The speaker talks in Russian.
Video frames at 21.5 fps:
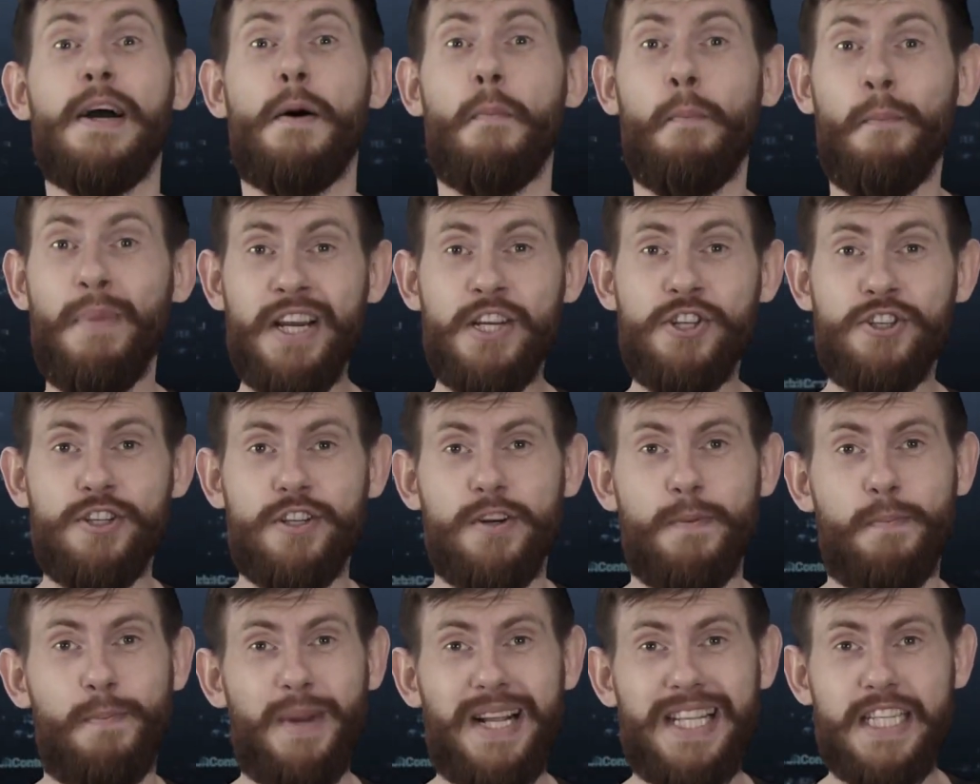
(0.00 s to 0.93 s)
Мы
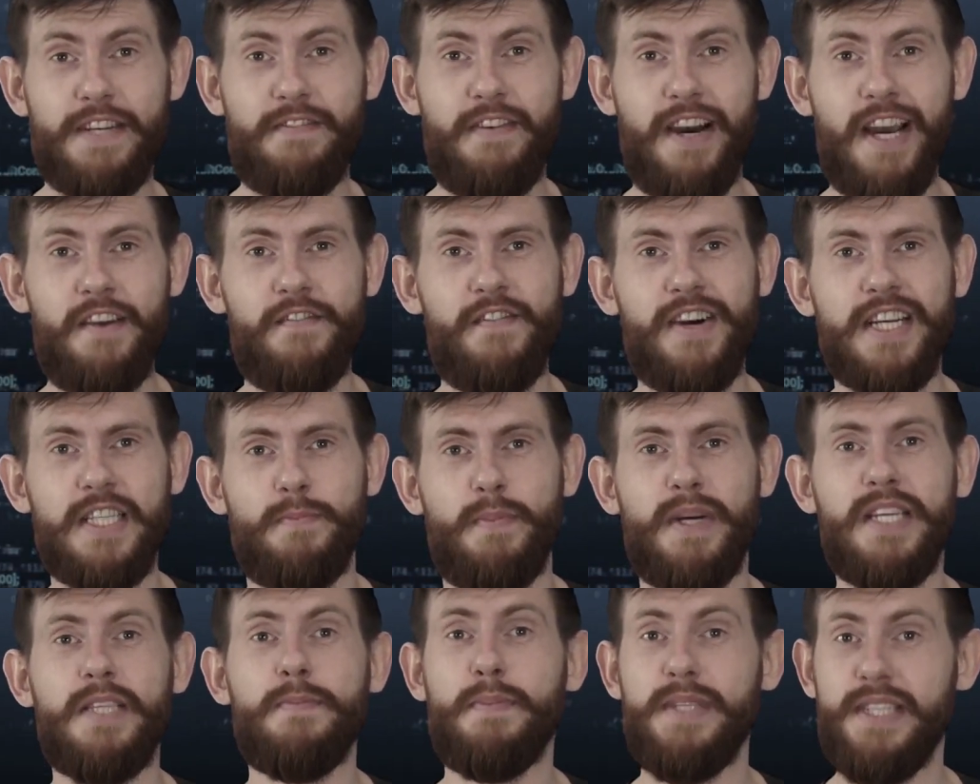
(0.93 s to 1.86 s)
же призываем вас
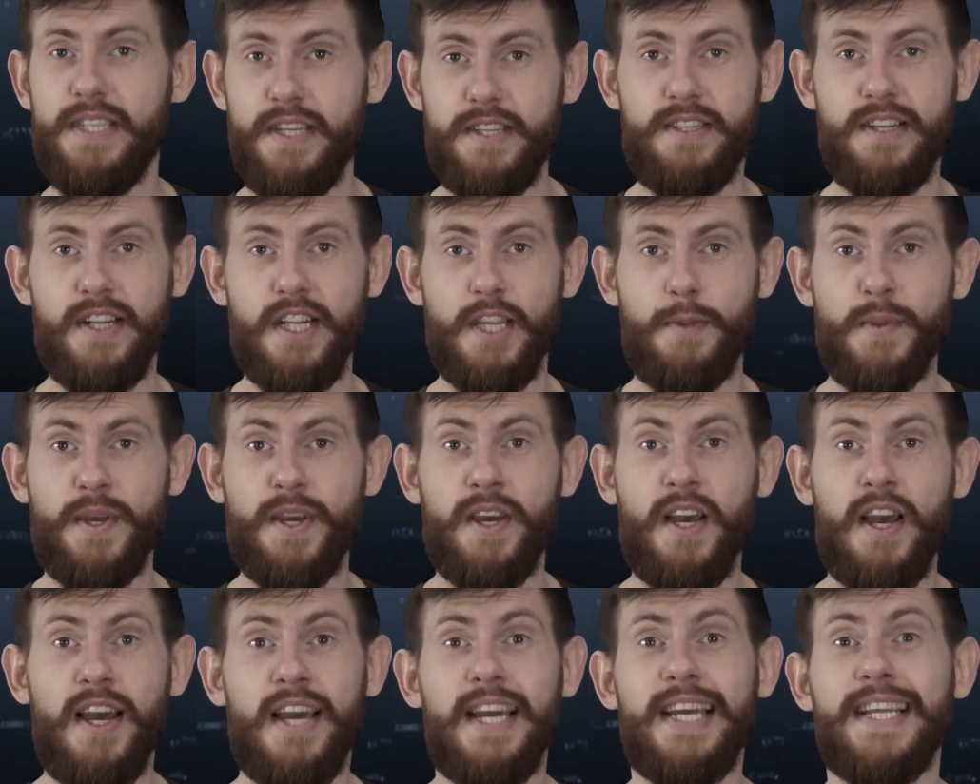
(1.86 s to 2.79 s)
быть бдительными,
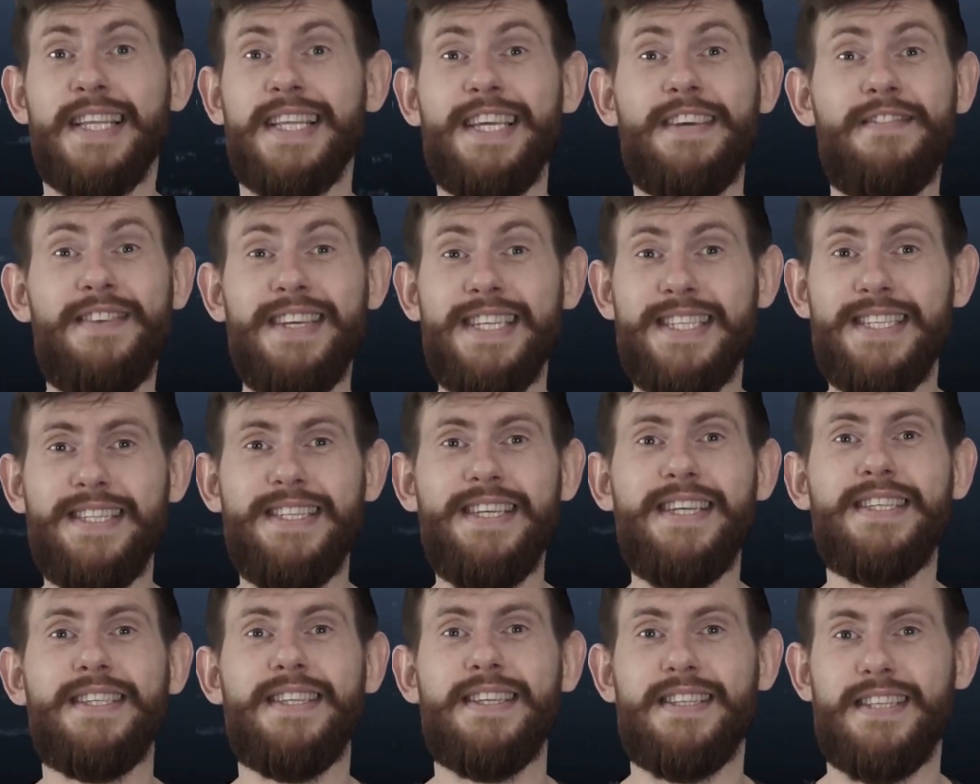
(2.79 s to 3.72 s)
не
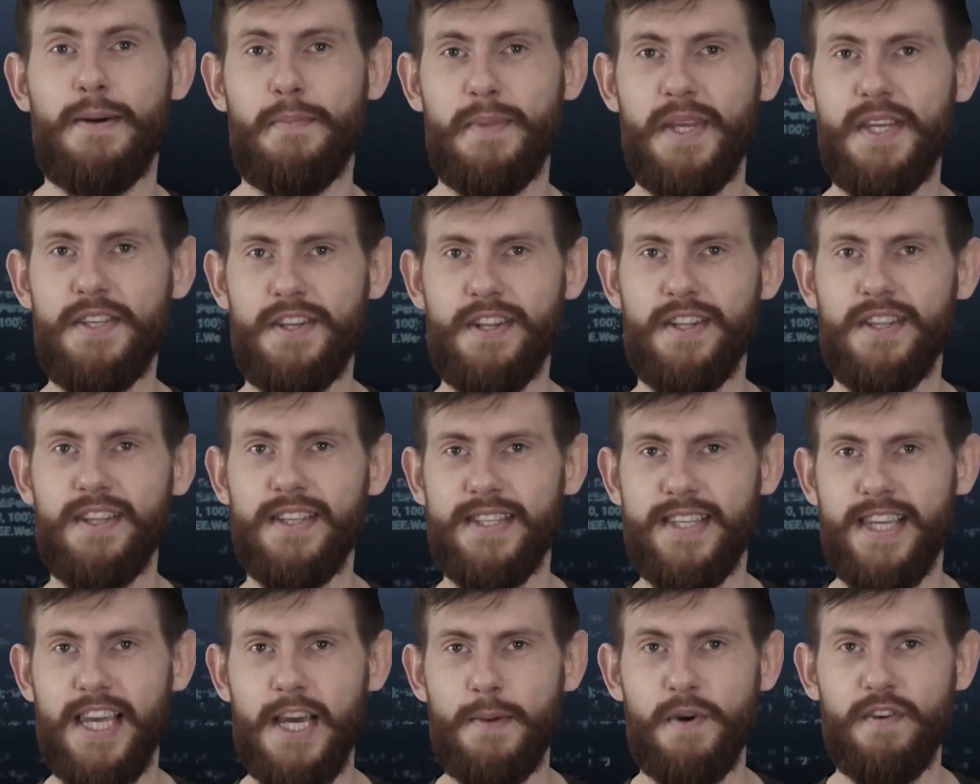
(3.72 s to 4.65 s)
вестись на сомнительные
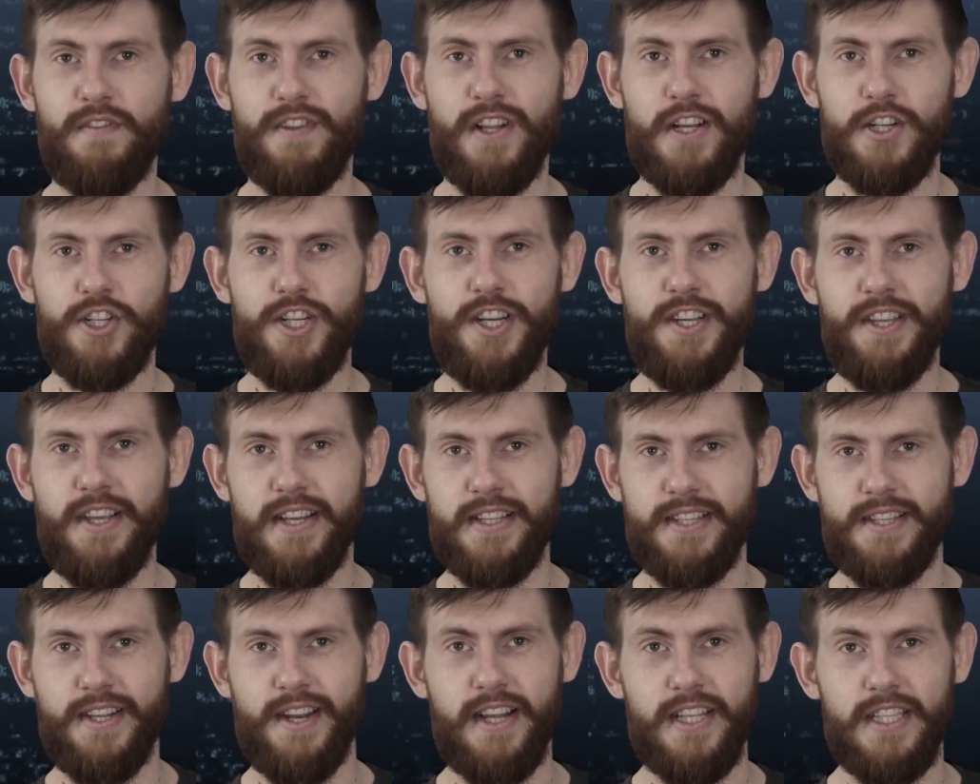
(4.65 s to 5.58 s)
схемы вложения
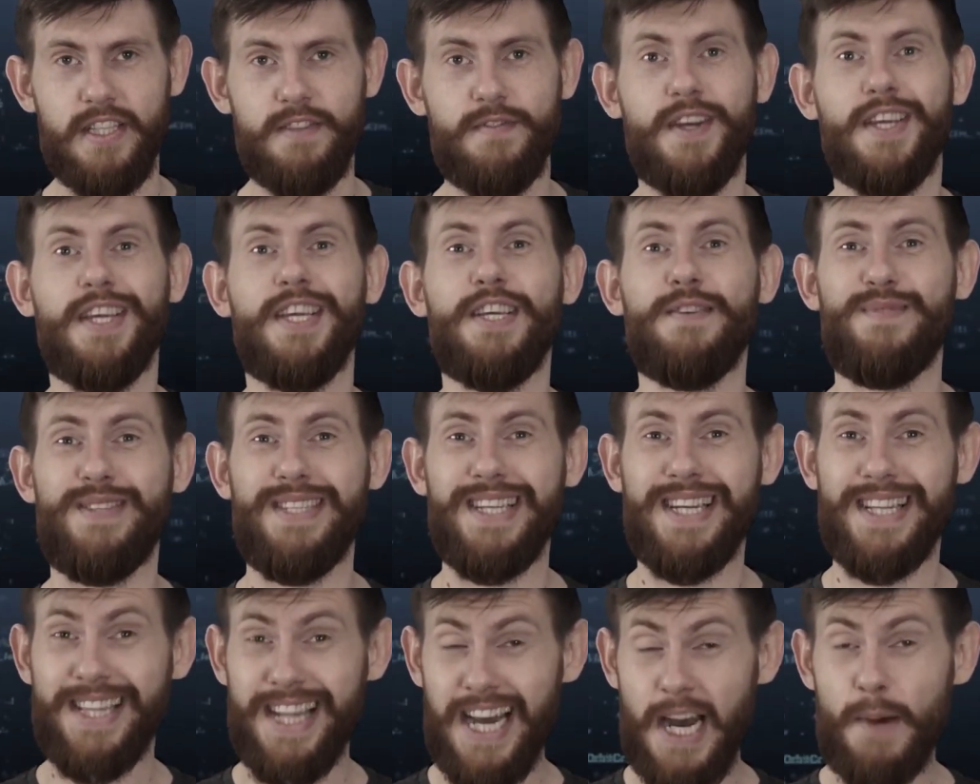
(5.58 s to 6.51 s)
средств и
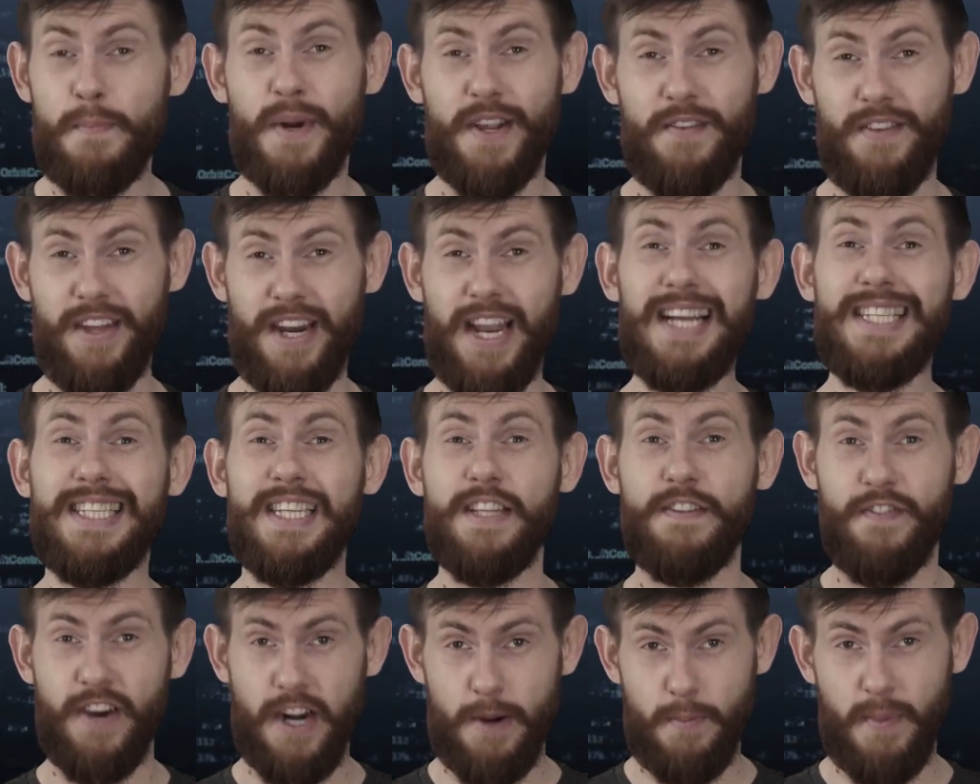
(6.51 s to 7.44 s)
всегда проверять
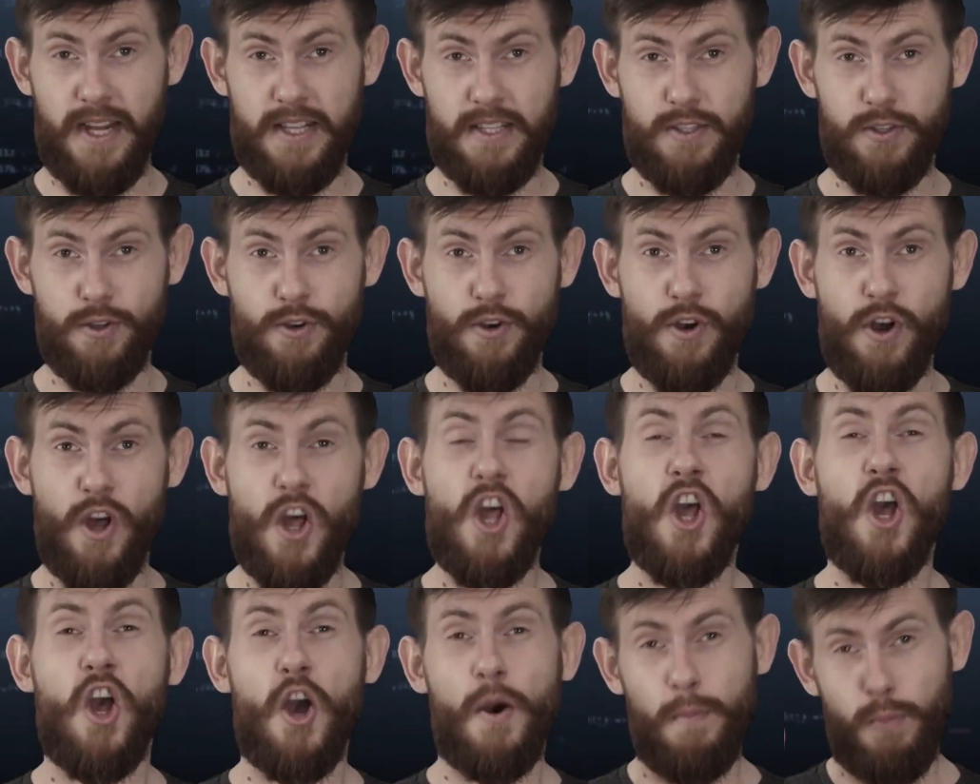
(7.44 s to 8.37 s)
информацию.
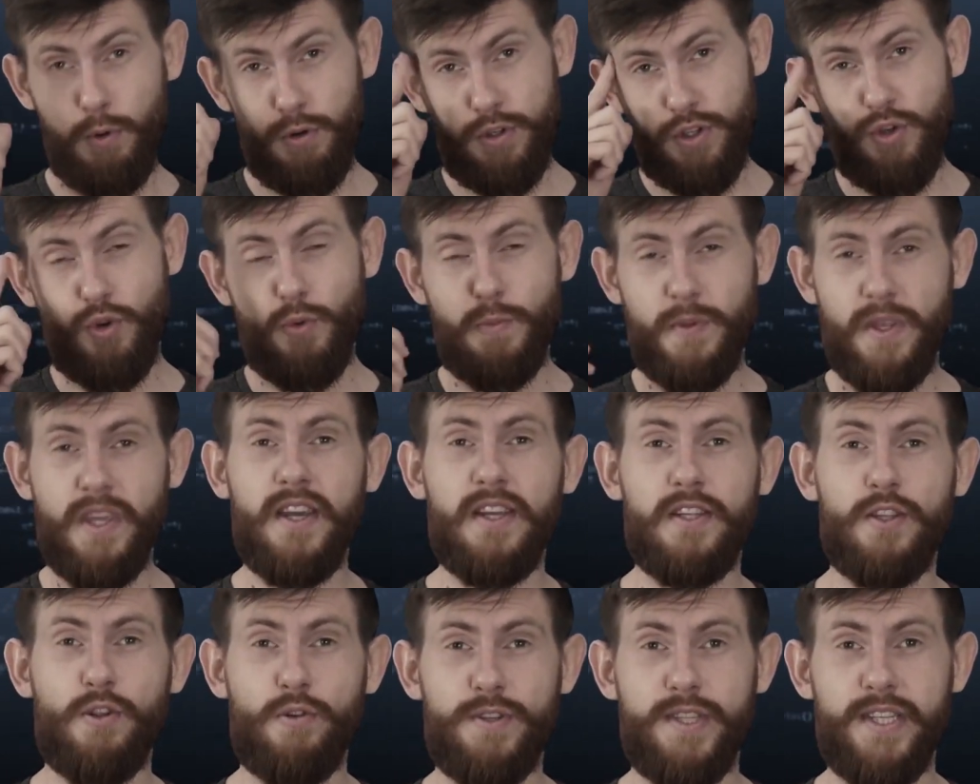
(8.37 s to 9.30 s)
Будьте
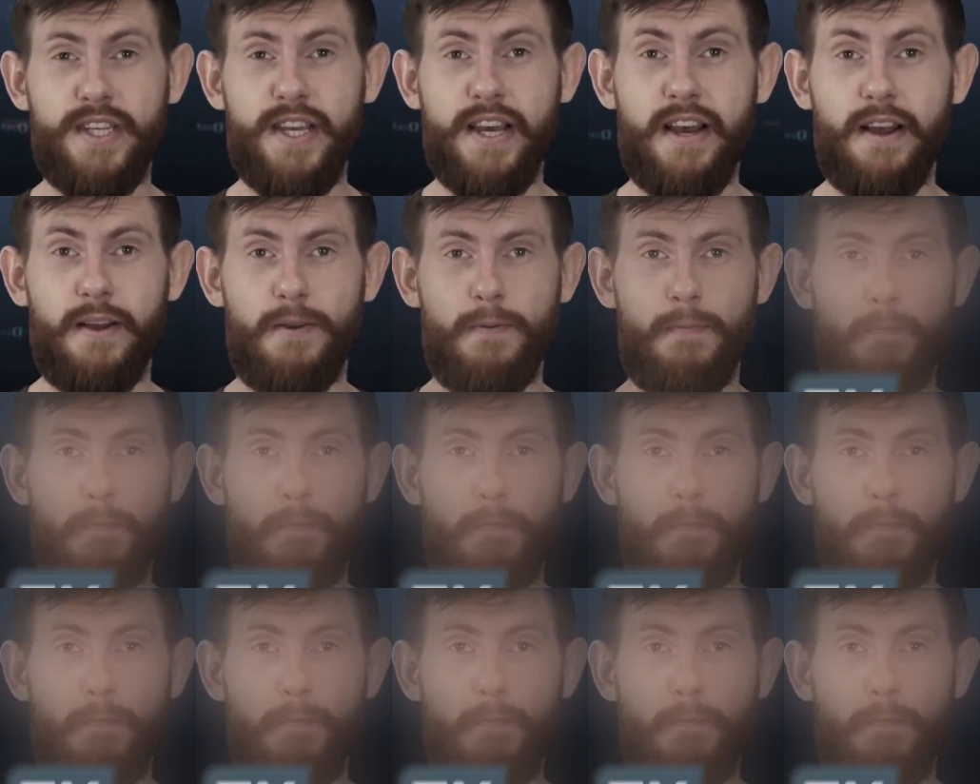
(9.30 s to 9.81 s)
умнее, друзья,